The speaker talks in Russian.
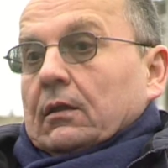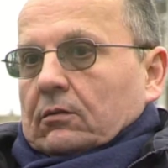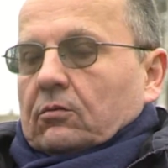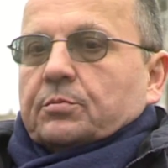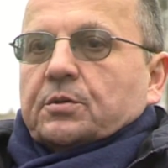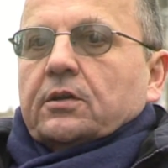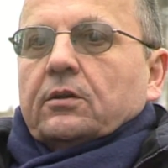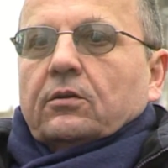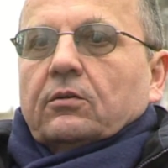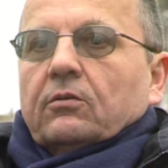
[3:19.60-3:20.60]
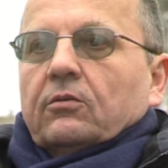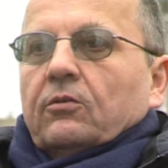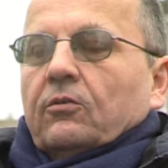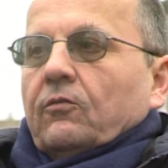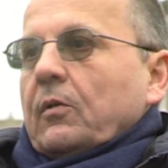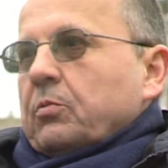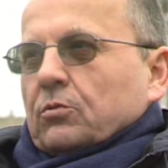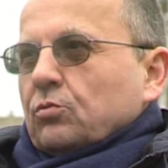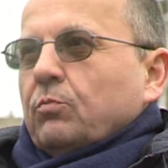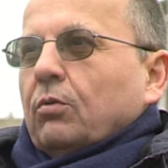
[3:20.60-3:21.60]
Ну, вообще, э,
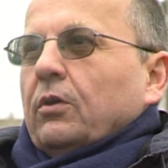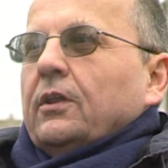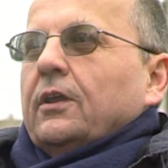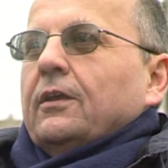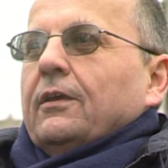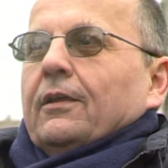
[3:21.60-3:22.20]
вопрос убойный.